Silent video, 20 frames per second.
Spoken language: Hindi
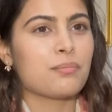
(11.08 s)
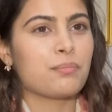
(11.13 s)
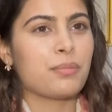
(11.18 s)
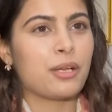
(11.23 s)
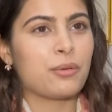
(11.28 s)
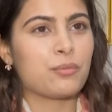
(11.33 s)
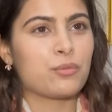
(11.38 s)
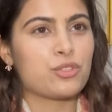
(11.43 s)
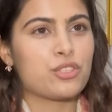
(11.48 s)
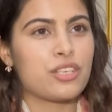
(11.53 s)

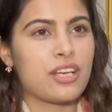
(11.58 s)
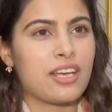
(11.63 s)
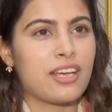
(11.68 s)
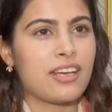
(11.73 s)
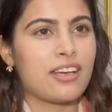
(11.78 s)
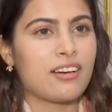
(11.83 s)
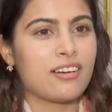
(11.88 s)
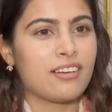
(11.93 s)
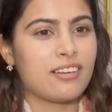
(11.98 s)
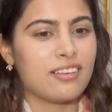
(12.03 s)
पर
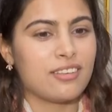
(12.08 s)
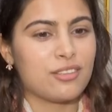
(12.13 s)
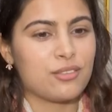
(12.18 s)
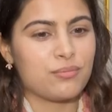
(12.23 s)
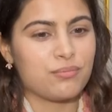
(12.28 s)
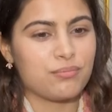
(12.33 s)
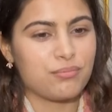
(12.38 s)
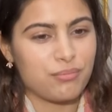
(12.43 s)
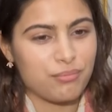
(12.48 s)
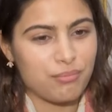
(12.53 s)
मुझे आ,
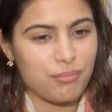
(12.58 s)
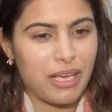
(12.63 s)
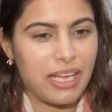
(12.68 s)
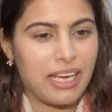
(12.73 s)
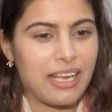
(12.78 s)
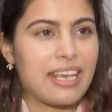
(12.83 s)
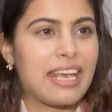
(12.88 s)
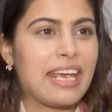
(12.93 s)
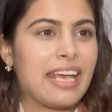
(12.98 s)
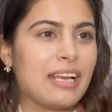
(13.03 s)

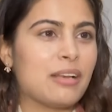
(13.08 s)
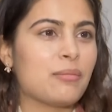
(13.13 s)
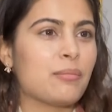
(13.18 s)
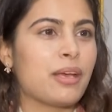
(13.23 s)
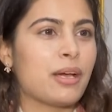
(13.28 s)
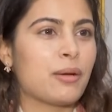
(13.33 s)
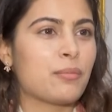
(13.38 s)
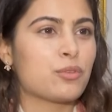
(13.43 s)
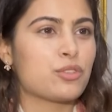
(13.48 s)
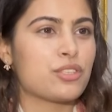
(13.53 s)
मेरे खेल
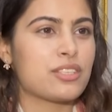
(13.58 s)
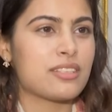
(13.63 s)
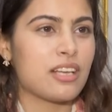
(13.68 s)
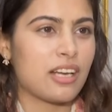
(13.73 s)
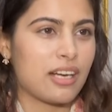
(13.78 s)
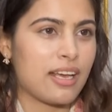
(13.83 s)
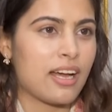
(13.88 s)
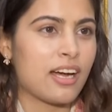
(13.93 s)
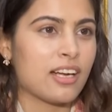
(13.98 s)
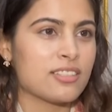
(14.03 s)
में अब मुझे
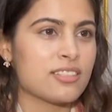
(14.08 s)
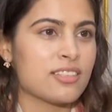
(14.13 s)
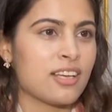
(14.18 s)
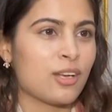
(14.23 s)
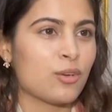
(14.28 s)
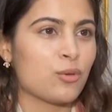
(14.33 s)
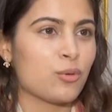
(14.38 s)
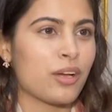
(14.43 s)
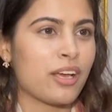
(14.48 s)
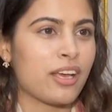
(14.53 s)
साढ़े आठ
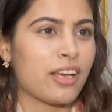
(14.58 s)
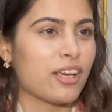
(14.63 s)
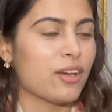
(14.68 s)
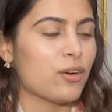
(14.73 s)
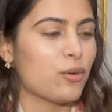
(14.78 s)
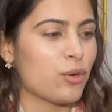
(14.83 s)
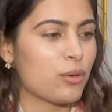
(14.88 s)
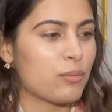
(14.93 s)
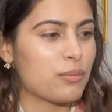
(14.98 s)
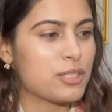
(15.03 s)
साल हो गए हैं
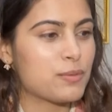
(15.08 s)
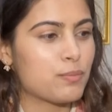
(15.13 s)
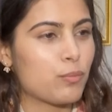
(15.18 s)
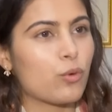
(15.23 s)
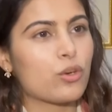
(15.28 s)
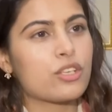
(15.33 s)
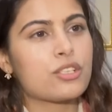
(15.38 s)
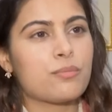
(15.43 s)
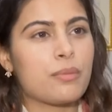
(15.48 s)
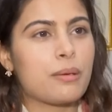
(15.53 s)
और मैं
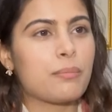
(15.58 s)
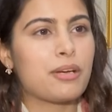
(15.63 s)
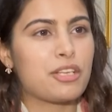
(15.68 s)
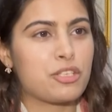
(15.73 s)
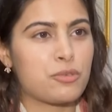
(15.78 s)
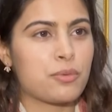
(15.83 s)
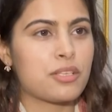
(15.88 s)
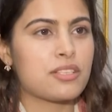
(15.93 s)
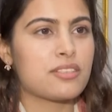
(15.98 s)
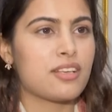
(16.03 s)
स्पोर्ट्स में
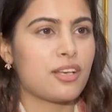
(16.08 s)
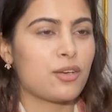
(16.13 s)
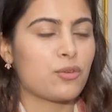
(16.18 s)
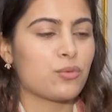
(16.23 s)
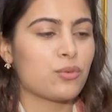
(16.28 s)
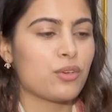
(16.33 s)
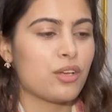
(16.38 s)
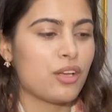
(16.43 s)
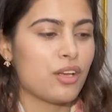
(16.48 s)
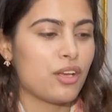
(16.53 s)
बचपन से
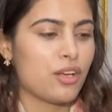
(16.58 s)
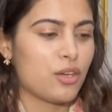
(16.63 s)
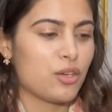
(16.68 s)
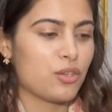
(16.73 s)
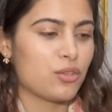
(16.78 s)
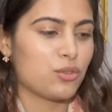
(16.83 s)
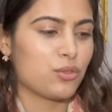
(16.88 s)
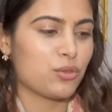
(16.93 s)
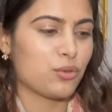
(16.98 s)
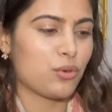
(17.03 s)
हूँ
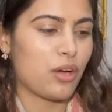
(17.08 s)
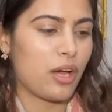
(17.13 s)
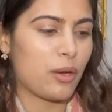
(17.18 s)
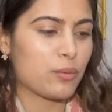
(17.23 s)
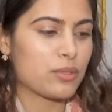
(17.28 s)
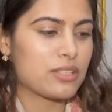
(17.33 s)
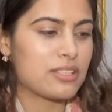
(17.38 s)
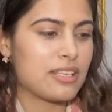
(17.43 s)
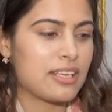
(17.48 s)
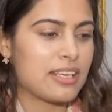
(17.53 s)
तो आई
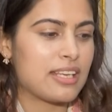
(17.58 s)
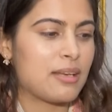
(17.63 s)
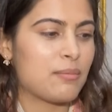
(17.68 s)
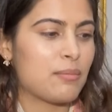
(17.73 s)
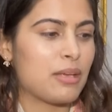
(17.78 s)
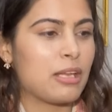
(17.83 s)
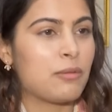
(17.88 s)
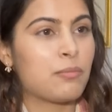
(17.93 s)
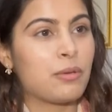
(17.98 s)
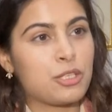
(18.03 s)
वुड से कि
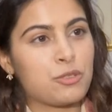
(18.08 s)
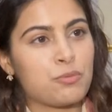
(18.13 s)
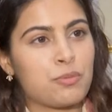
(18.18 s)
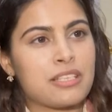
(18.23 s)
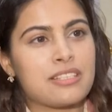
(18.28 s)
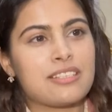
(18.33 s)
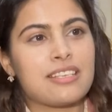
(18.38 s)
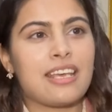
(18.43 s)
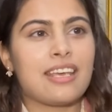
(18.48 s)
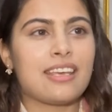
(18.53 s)
मेरी
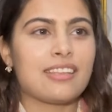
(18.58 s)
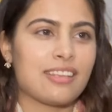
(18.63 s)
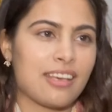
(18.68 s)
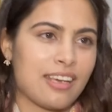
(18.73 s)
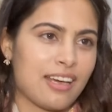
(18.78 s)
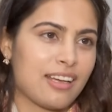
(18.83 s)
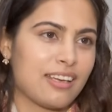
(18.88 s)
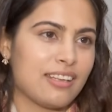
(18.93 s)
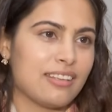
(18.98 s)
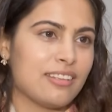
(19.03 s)
बचपन से ही
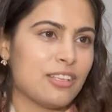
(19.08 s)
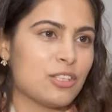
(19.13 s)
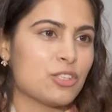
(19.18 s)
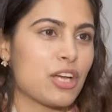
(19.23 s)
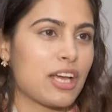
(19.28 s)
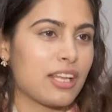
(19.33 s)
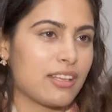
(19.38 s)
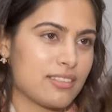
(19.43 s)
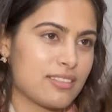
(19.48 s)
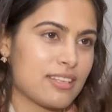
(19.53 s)
तैयारी थी
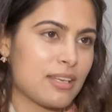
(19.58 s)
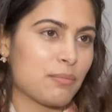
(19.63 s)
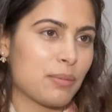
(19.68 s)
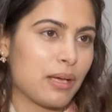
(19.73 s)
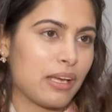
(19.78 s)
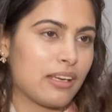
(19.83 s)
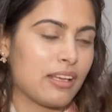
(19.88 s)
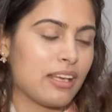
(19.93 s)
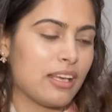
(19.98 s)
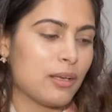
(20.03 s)
शायद इसी
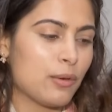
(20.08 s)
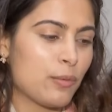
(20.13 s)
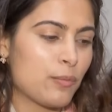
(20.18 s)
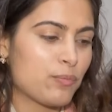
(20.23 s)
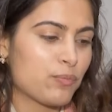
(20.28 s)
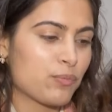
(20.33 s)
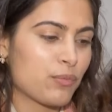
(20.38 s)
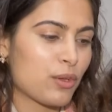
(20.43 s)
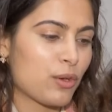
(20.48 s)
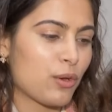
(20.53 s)
पल की
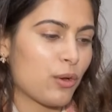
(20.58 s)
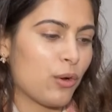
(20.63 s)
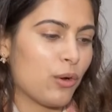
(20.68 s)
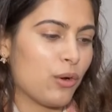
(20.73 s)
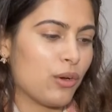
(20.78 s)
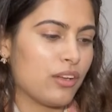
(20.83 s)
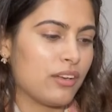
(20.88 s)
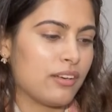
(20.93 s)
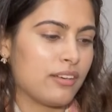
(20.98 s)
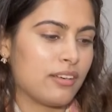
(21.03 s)

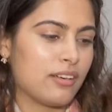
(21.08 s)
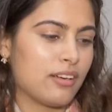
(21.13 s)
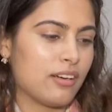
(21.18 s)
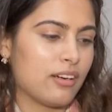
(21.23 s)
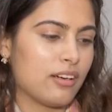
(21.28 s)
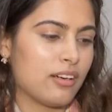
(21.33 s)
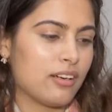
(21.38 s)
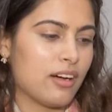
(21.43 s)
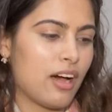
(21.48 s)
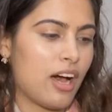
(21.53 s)
और
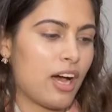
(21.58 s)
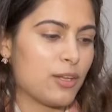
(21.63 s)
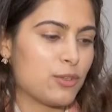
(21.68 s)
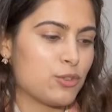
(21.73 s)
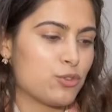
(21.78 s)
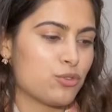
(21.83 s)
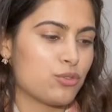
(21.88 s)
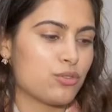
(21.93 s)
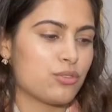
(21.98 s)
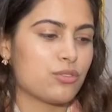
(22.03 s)
आ,
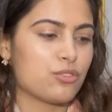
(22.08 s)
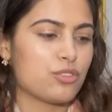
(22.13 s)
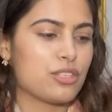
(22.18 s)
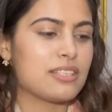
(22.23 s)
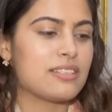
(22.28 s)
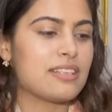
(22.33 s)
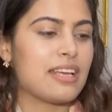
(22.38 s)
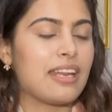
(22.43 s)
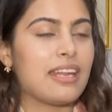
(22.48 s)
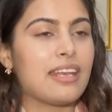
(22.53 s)
आज
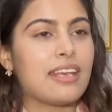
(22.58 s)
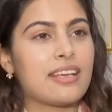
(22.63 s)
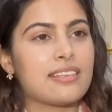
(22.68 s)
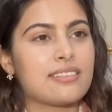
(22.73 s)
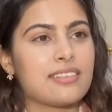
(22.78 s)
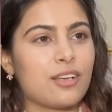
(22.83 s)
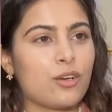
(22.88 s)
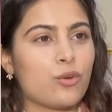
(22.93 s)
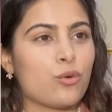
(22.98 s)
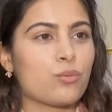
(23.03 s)
जिस
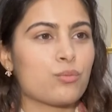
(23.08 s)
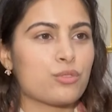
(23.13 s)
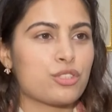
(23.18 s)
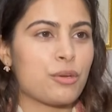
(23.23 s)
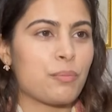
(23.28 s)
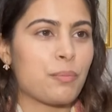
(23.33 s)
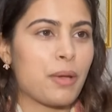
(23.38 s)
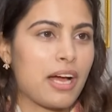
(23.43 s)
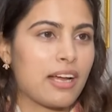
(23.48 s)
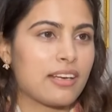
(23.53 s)
तरीके से लोग
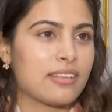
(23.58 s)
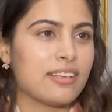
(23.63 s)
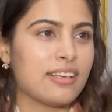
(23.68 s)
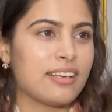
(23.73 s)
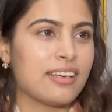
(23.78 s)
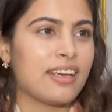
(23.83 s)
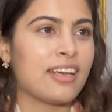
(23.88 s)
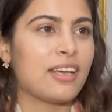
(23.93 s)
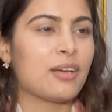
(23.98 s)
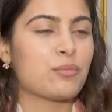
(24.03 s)
मुझे प्यार
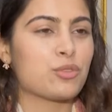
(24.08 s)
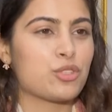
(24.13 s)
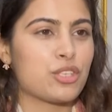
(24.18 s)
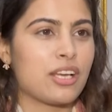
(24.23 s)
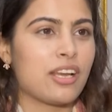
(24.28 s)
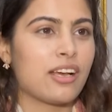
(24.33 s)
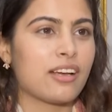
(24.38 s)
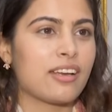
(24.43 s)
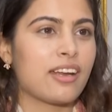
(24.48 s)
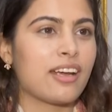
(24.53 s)
दे रहे हैं
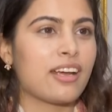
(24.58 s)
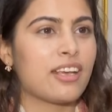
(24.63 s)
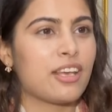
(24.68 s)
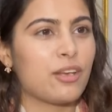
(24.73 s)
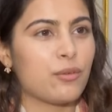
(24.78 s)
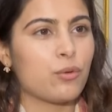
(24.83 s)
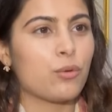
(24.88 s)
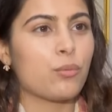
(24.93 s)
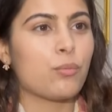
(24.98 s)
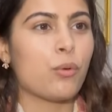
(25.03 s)
मुझे लग रहा है
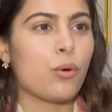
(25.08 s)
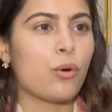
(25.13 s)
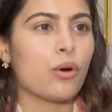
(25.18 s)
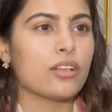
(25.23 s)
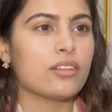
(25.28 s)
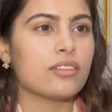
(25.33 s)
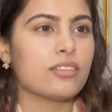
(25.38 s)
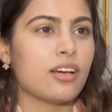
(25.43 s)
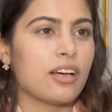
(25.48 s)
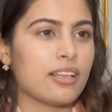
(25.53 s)
कि वो
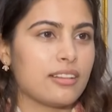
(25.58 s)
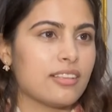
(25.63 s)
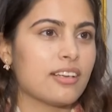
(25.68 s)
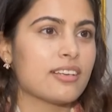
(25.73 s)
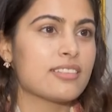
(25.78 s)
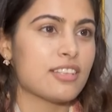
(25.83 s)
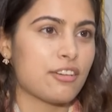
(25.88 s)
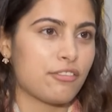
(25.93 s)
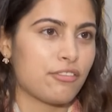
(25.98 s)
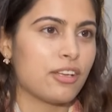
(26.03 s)
बहुत हद
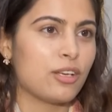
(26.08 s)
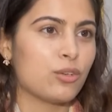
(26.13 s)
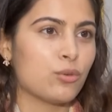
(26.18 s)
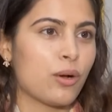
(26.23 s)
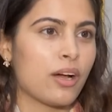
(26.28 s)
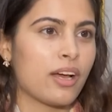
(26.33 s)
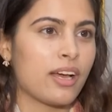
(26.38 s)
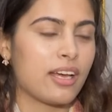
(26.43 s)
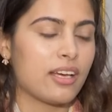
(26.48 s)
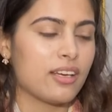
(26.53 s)
तक सफल
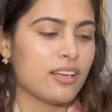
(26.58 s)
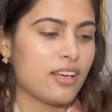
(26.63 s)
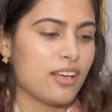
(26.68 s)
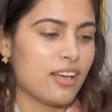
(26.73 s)
हुआ है